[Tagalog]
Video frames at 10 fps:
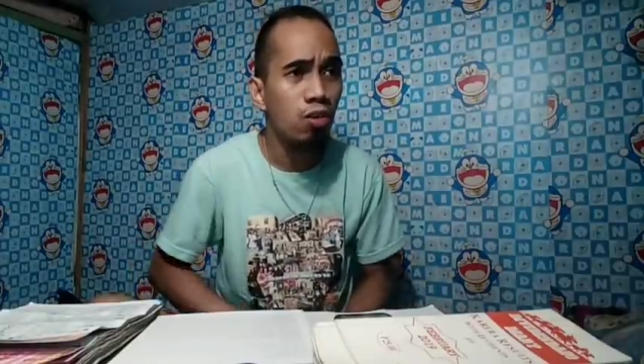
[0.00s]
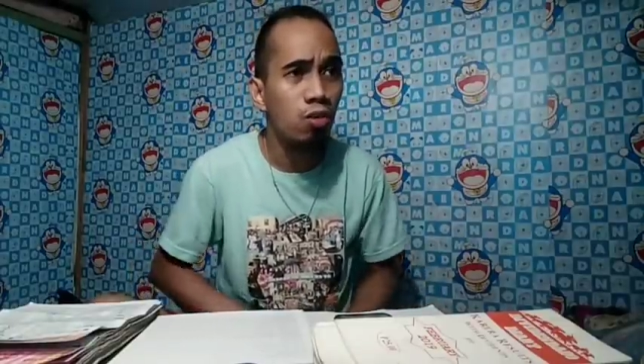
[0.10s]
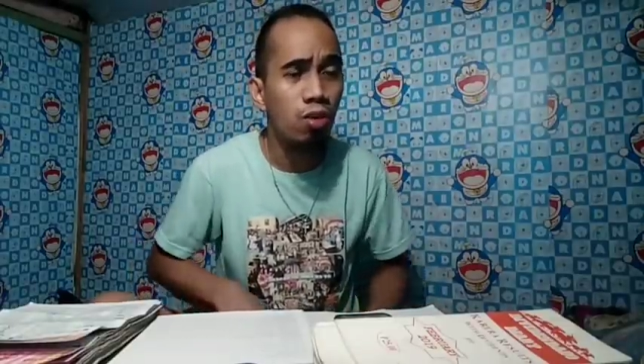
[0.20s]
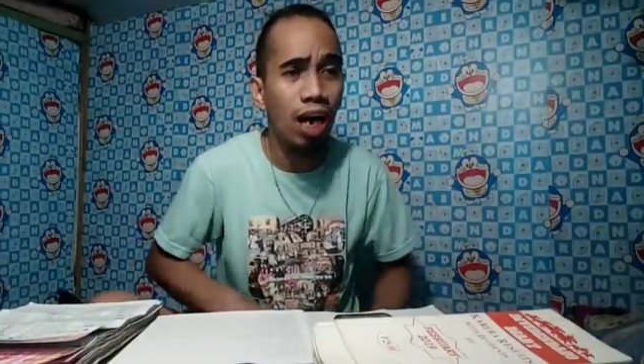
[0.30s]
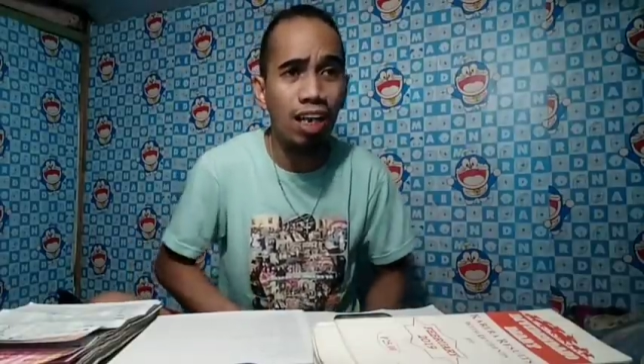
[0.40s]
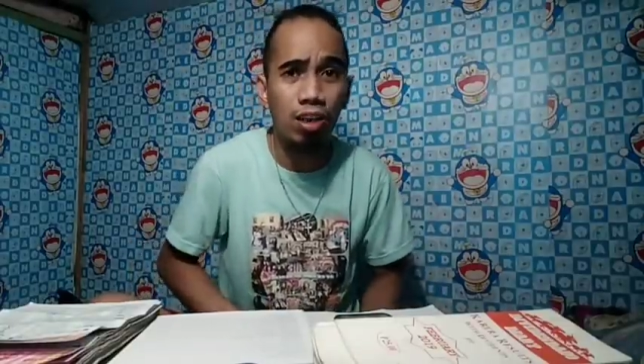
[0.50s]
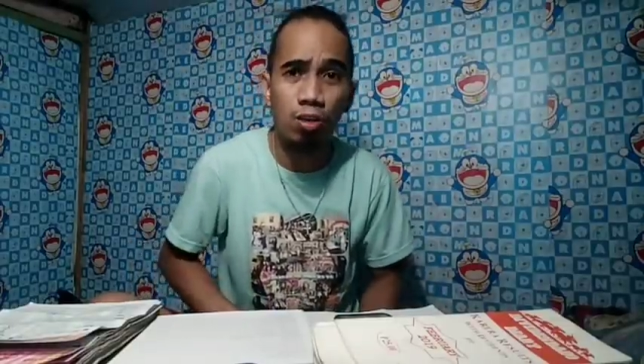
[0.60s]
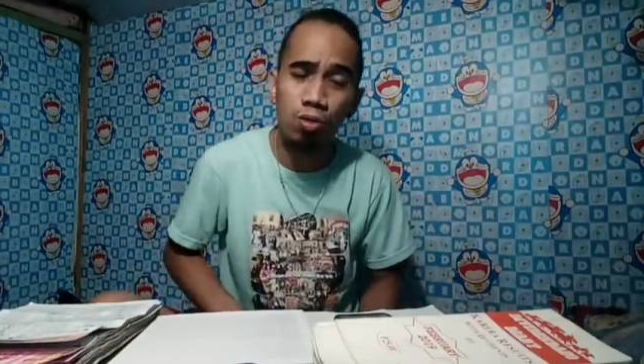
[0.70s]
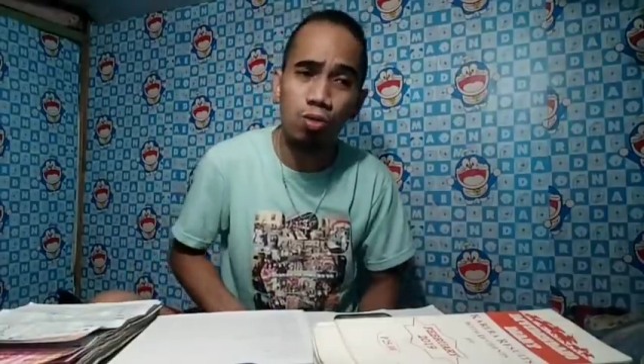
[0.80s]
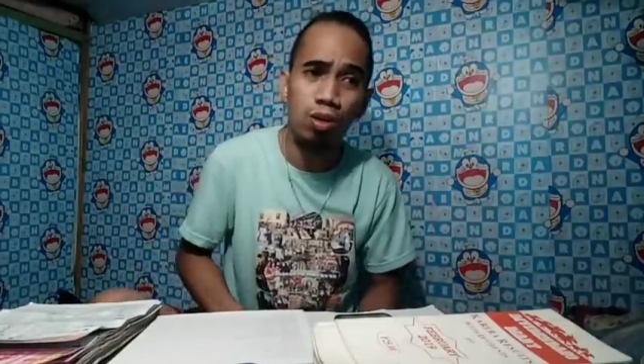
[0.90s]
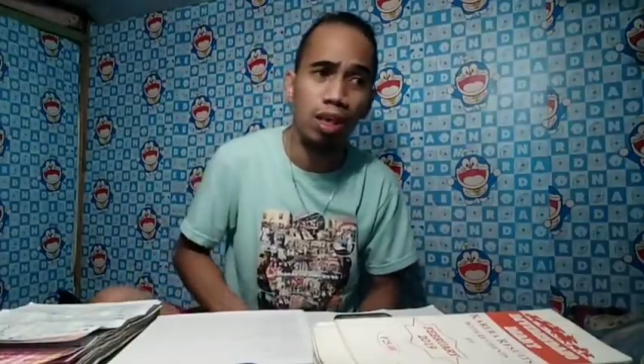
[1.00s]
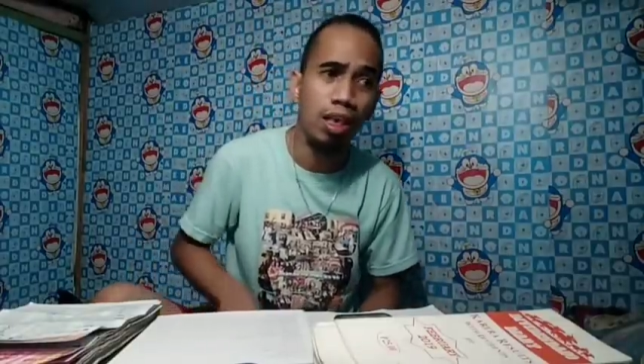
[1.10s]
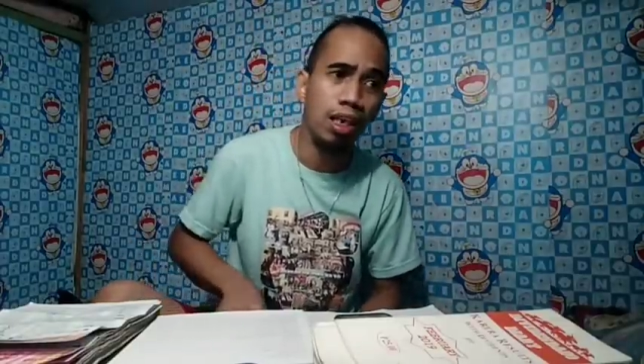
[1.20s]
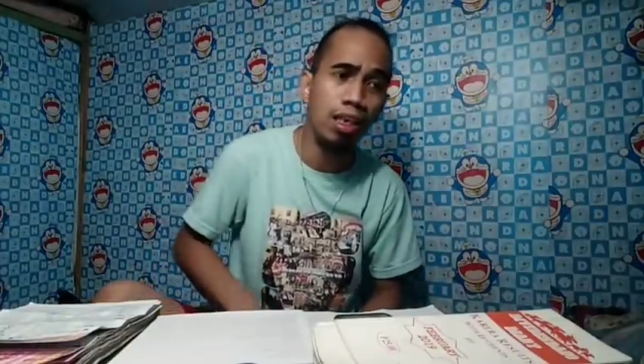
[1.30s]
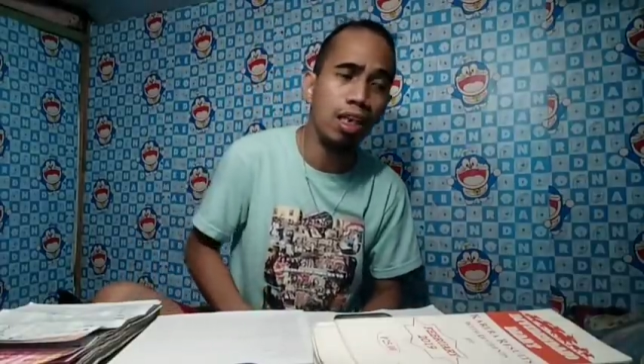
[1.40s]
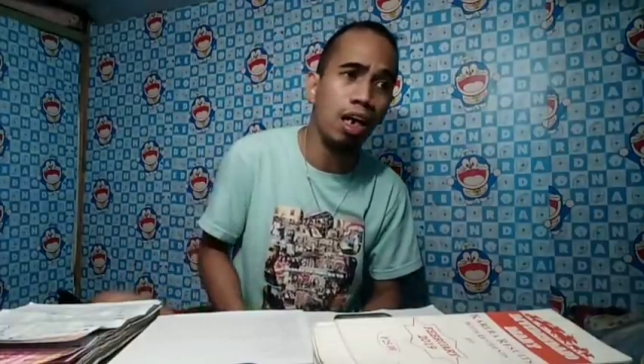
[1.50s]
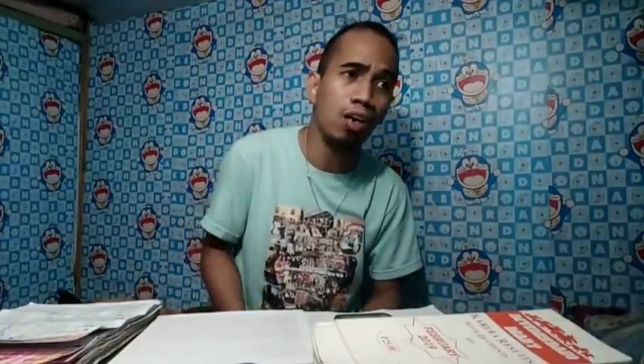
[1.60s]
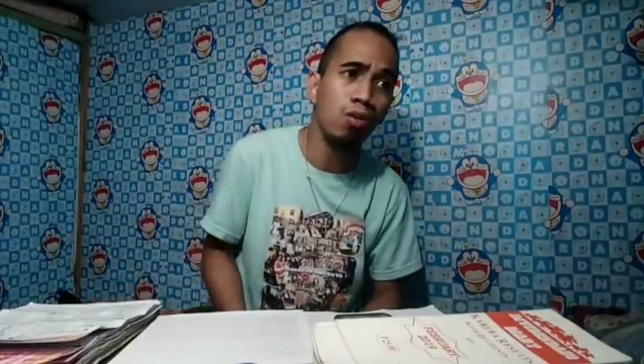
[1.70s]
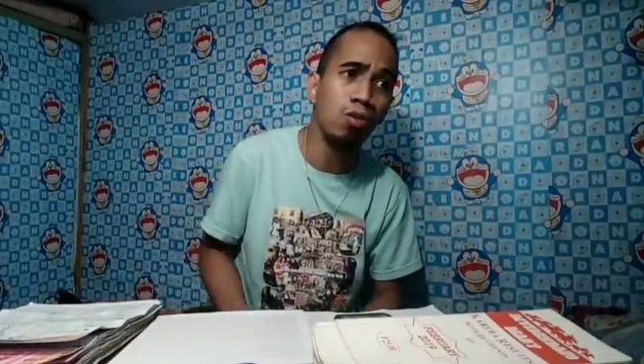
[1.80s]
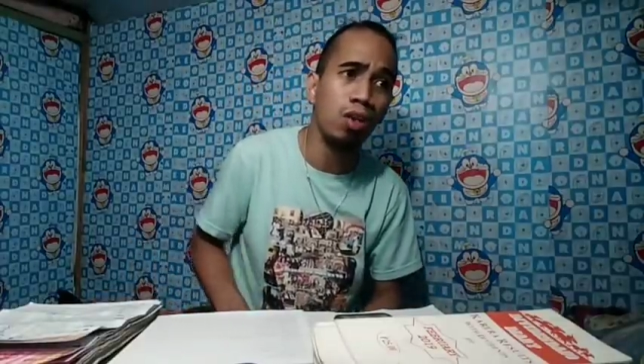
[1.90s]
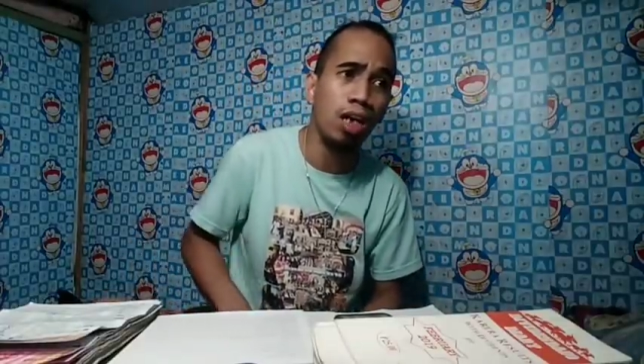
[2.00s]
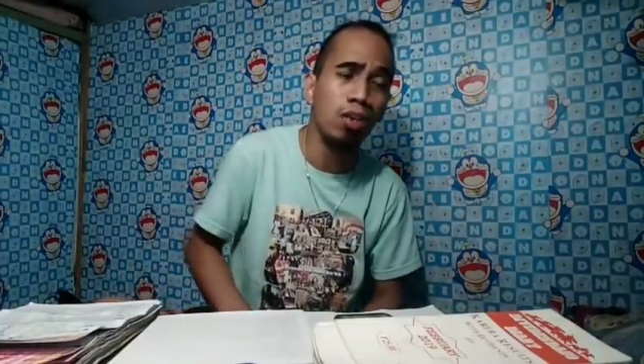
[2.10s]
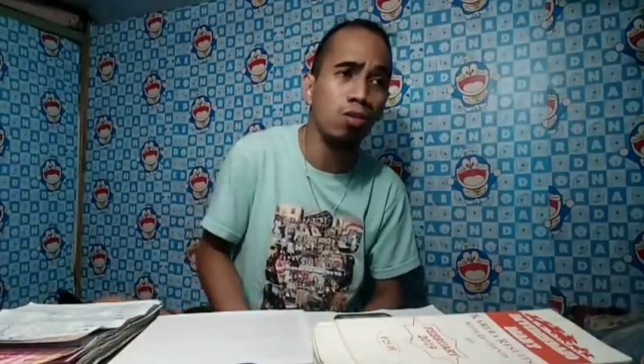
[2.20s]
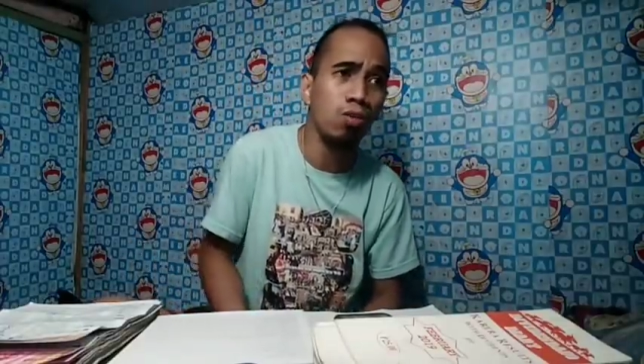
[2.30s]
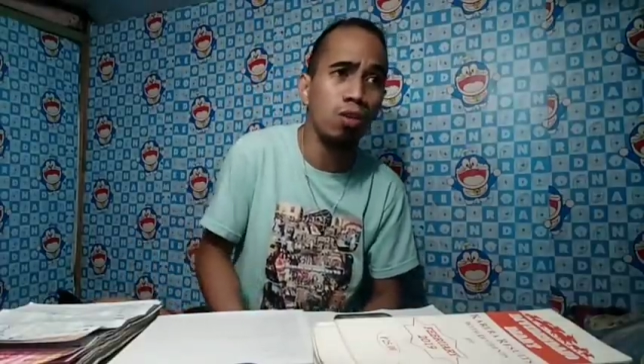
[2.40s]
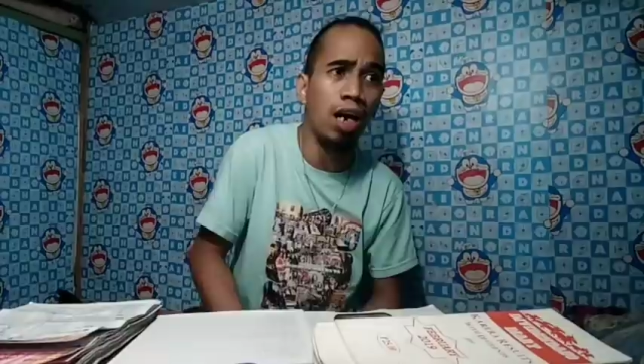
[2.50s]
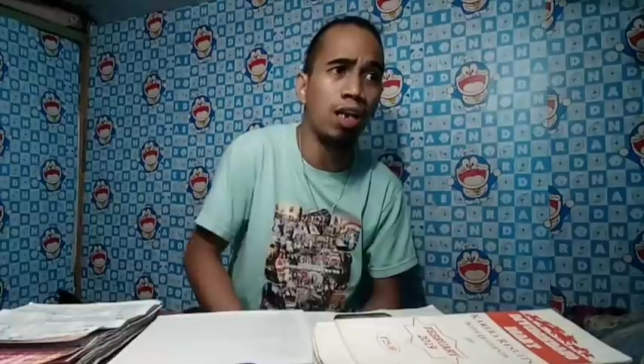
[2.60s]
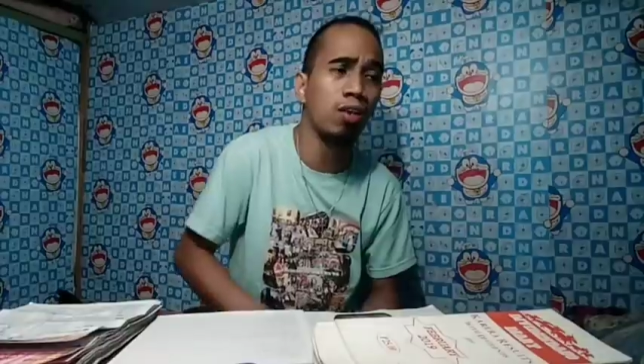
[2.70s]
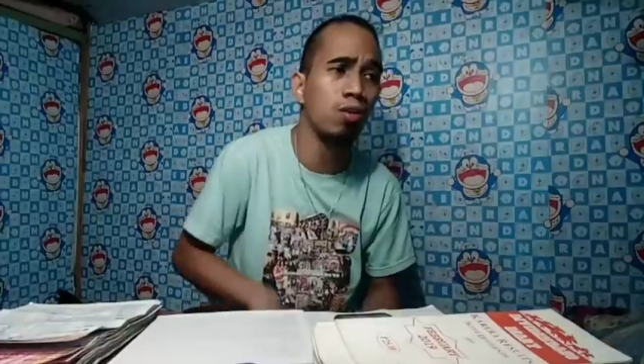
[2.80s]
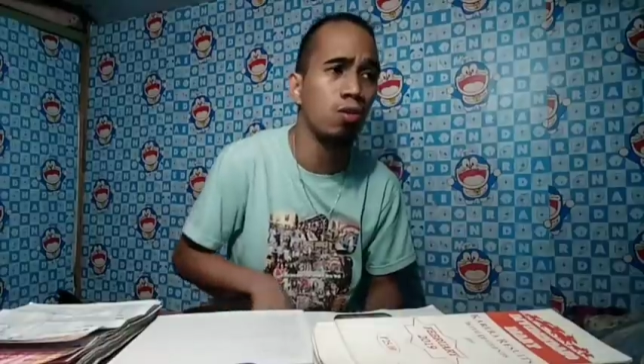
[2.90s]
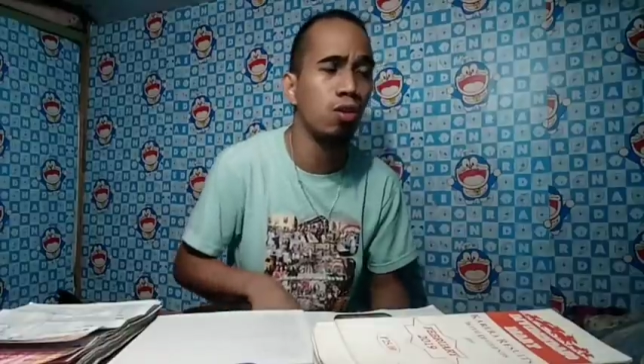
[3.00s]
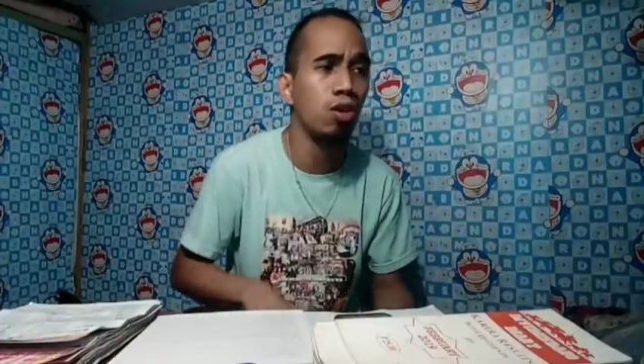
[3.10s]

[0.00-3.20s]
Hugando to, natatandaan ko, Hugandong Hugando.